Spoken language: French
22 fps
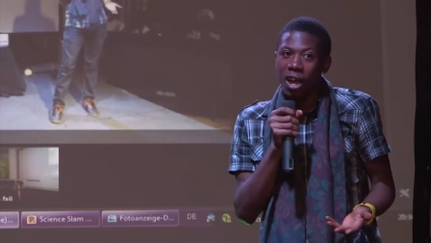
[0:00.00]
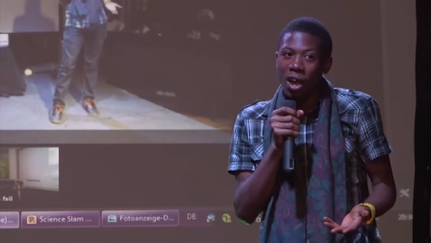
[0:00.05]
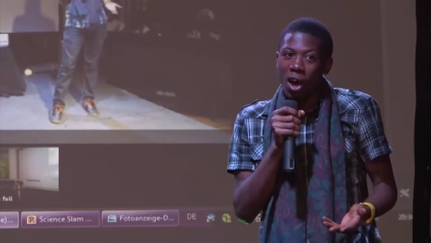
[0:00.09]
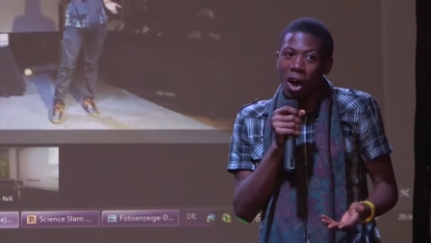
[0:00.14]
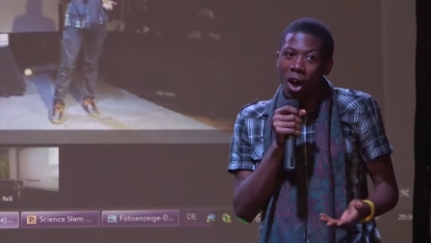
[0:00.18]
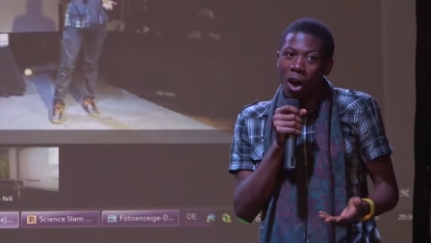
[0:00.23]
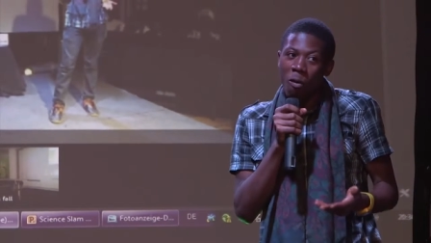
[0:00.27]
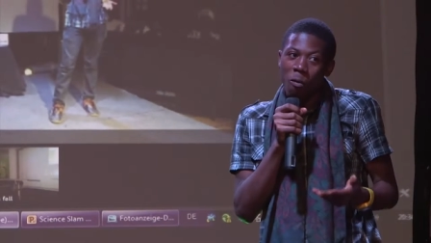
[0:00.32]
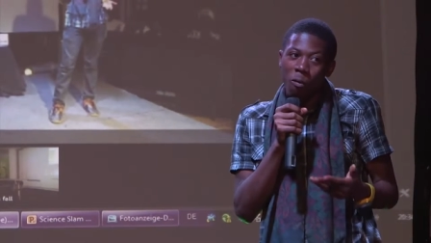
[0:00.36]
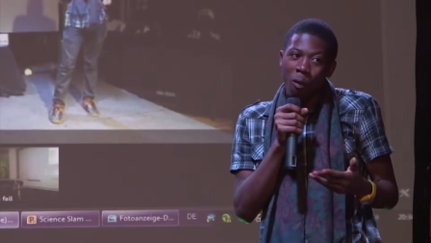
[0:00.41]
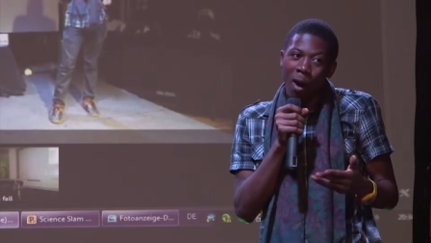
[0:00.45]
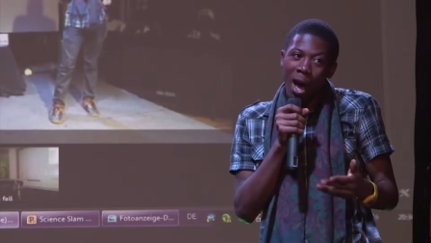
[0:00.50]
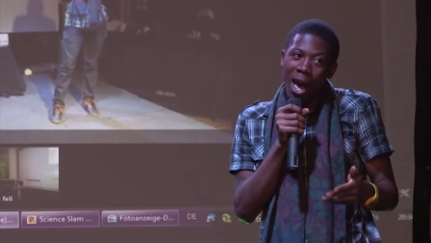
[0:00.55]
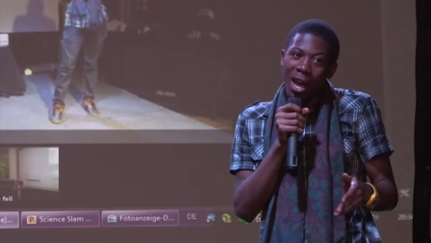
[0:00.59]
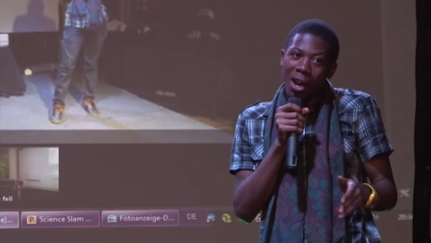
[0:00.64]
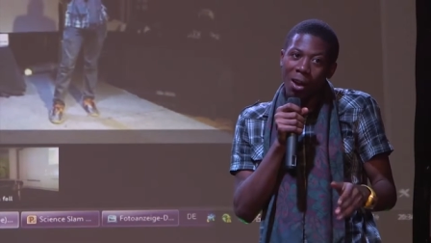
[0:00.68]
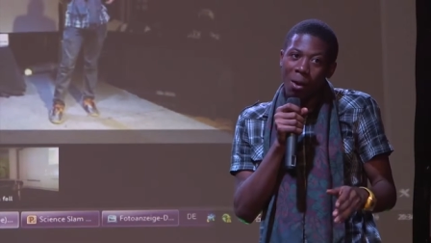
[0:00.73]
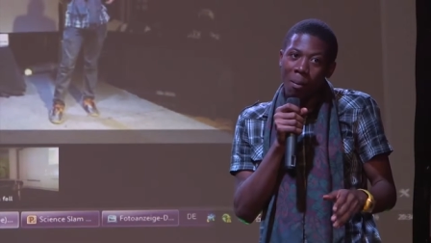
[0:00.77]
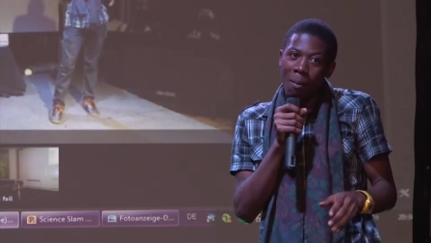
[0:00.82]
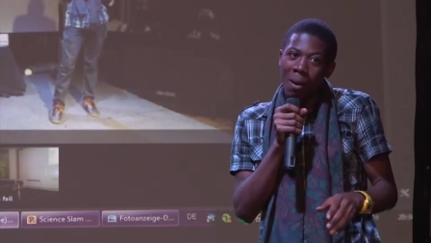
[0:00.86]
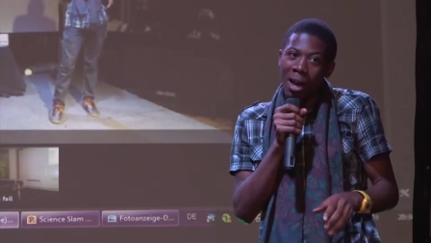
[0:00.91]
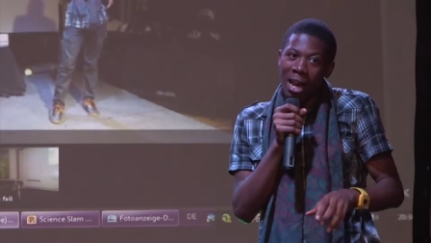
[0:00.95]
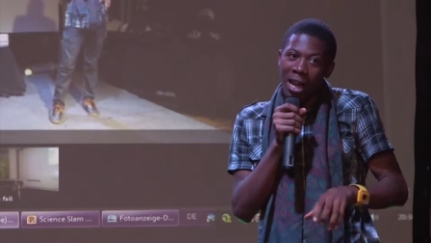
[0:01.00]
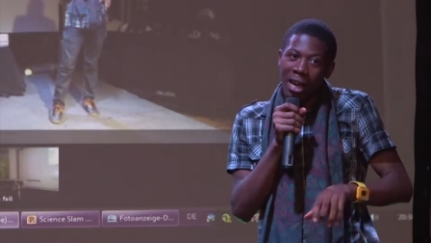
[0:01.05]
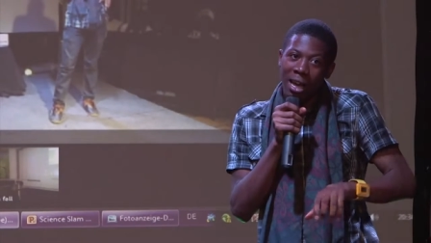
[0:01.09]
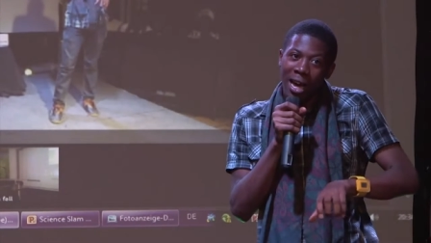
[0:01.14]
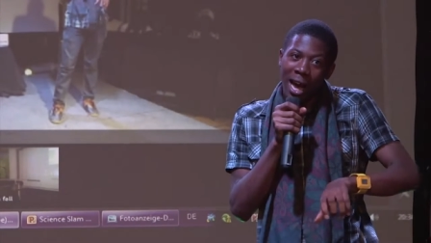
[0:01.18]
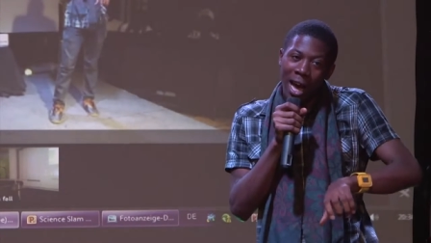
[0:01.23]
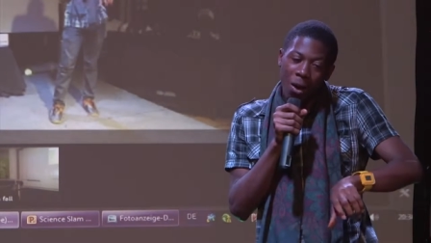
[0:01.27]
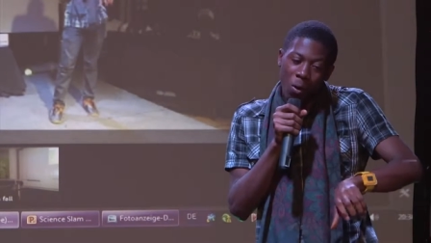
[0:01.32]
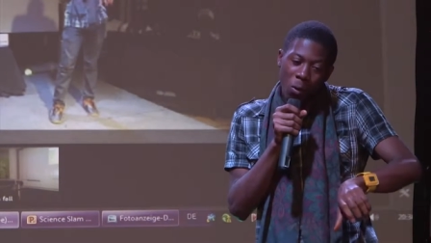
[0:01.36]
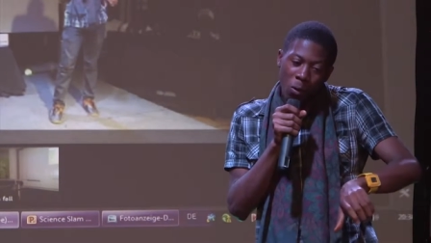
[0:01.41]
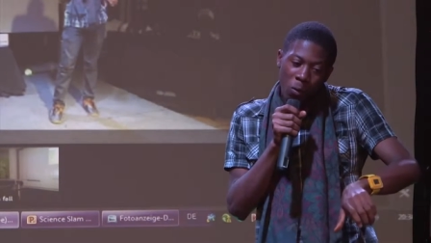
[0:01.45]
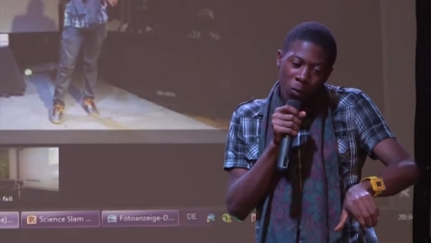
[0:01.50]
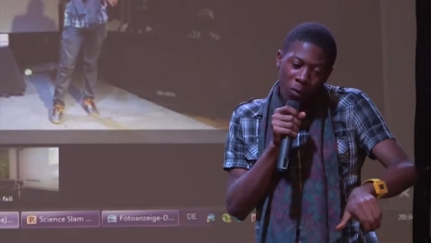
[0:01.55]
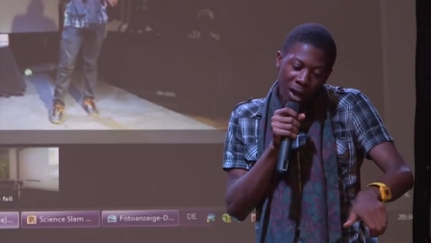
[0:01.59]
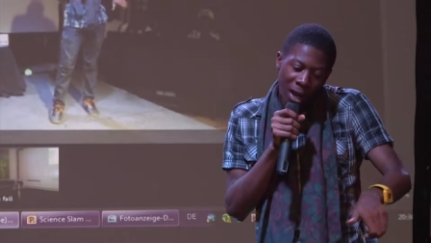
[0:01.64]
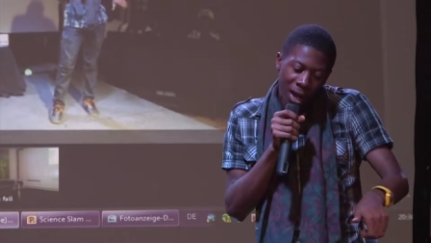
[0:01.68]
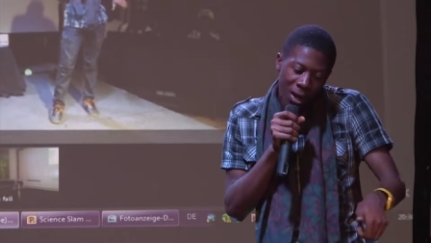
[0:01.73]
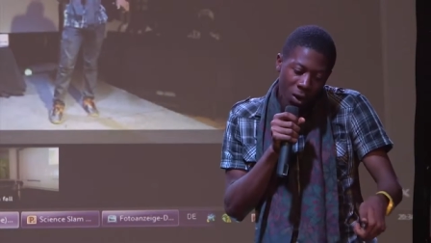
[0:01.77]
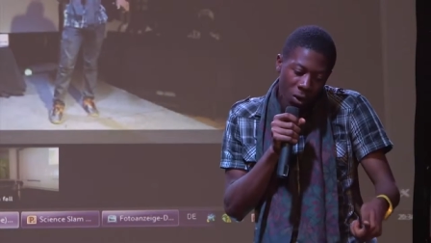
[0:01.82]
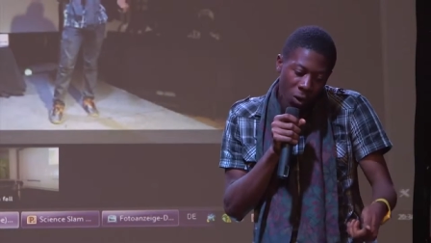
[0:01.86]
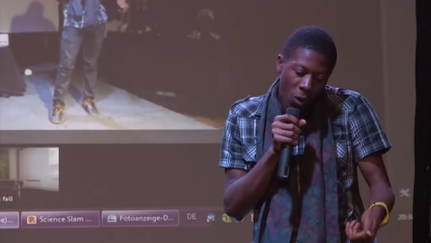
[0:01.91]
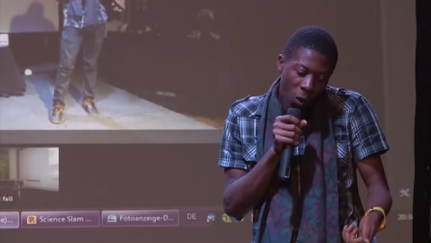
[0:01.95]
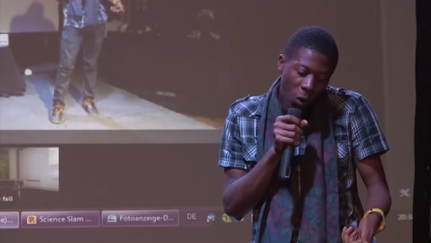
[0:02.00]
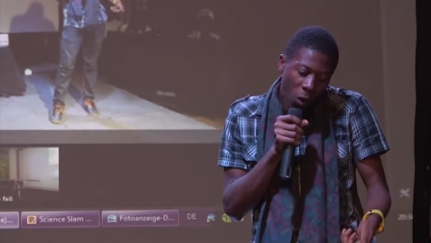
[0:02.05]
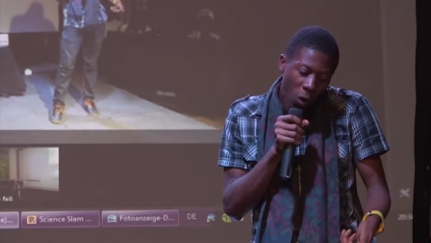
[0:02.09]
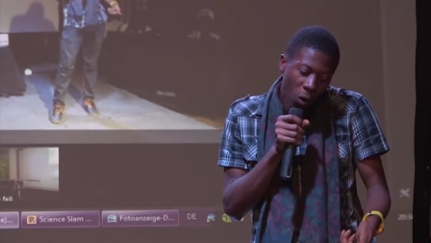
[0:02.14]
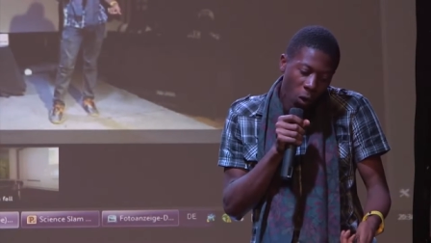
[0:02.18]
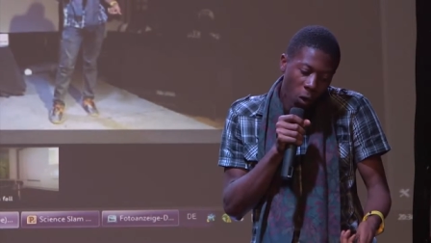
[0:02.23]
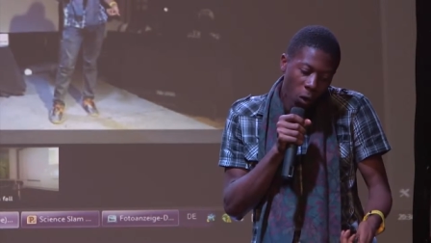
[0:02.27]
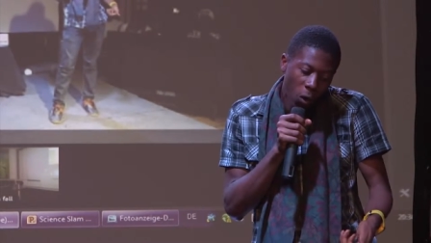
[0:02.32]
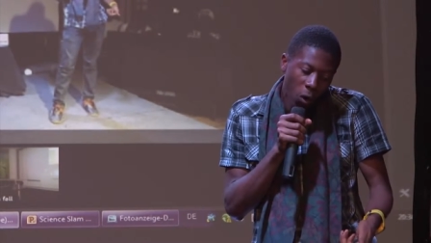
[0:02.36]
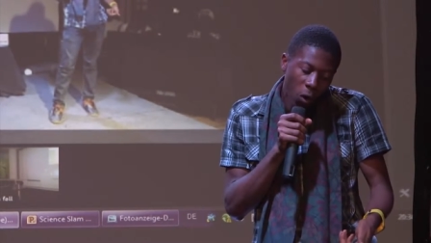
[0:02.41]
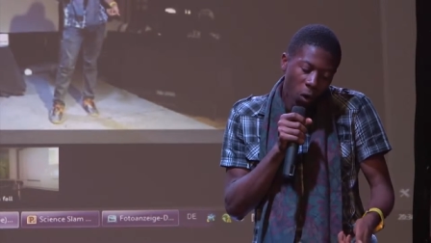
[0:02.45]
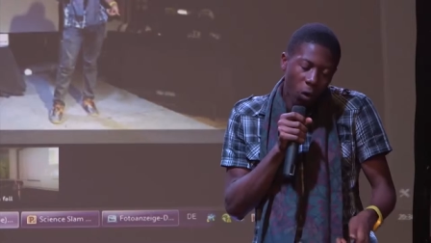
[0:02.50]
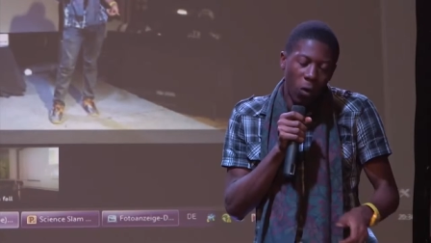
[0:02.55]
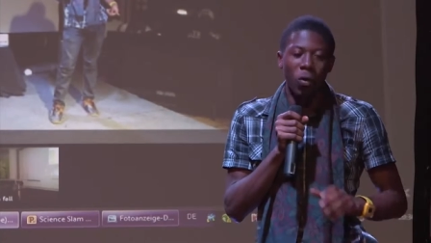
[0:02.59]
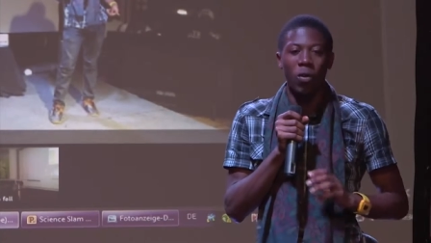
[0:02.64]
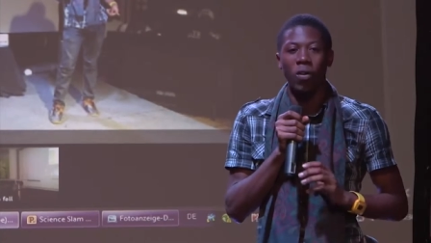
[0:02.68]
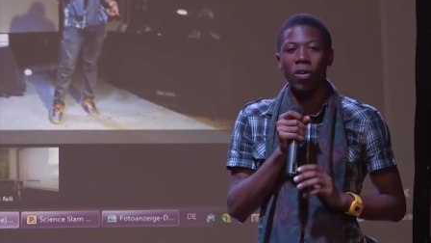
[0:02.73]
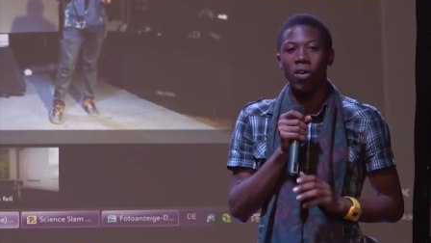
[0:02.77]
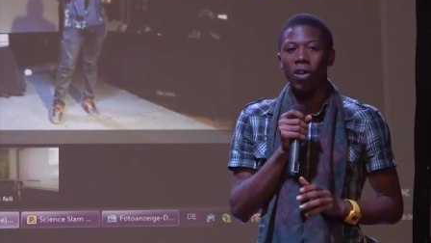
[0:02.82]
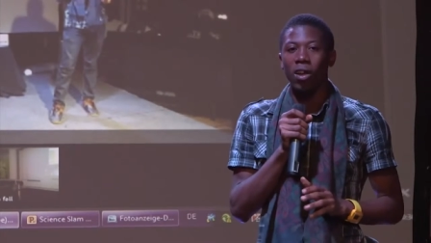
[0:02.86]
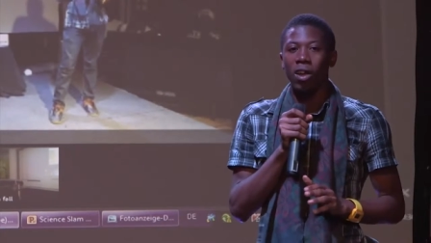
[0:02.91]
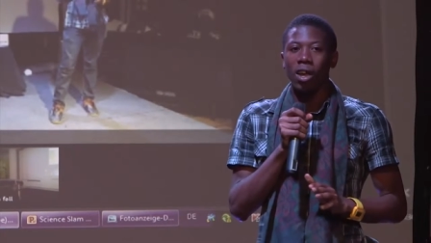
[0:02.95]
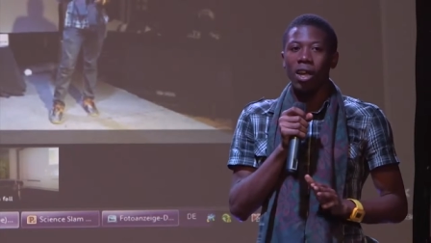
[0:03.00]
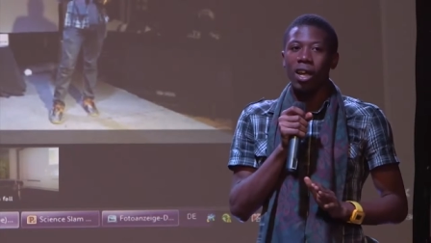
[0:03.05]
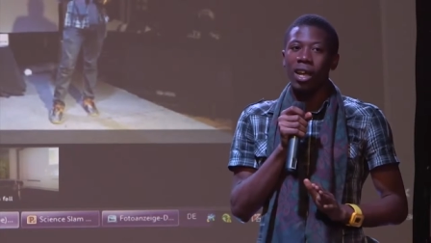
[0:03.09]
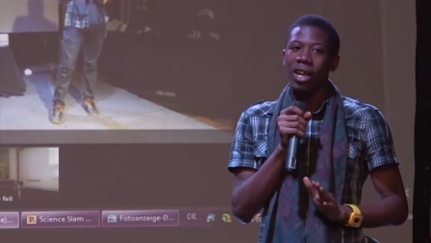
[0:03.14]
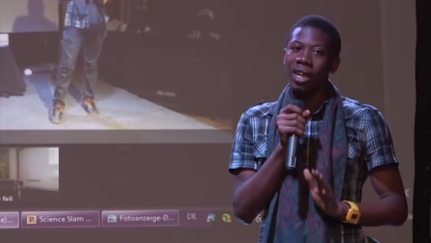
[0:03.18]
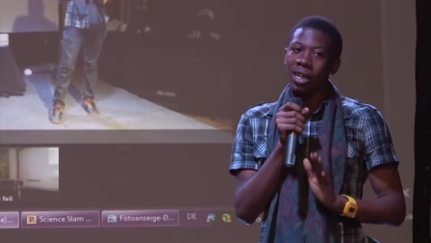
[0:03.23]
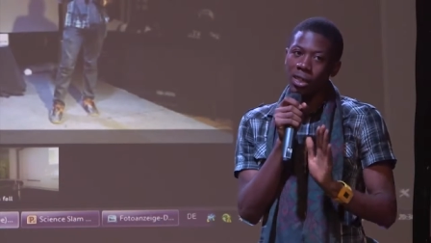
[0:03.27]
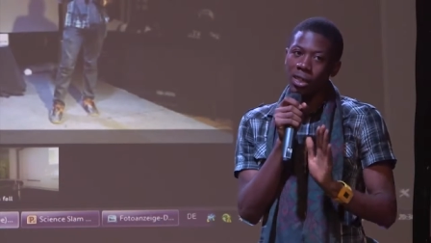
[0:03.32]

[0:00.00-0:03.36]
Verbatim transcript: on voyait comment les gars ouvraient l'eau. Ils